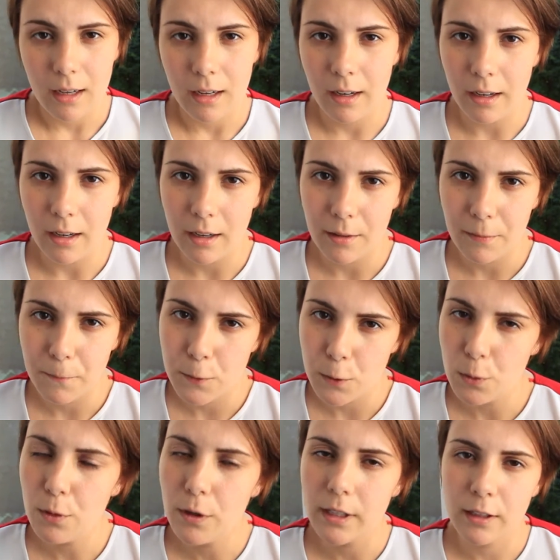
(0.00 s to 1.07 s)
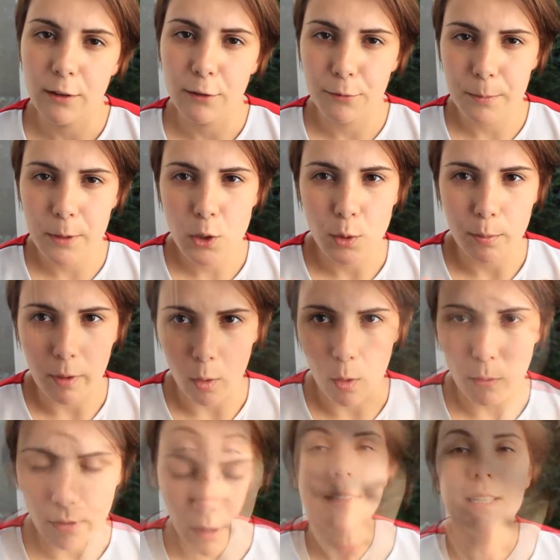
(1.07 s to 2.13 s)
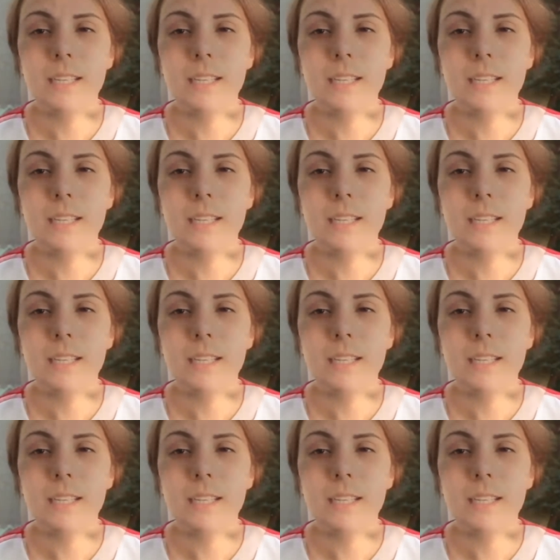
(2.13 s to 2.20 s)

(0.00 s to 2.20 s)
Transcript: А, все это в мини-упаковках.